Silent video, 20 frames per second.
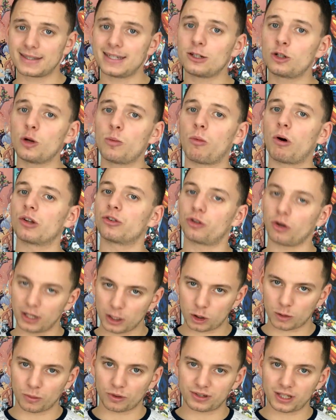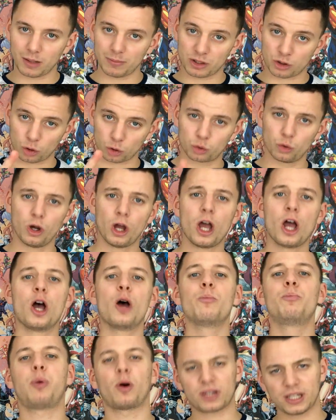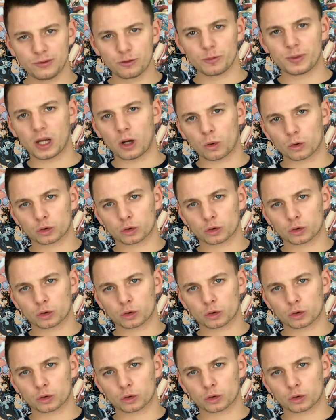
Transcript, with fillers: dites-le moi dans les commentaires, mais surtout, portez-vous bien.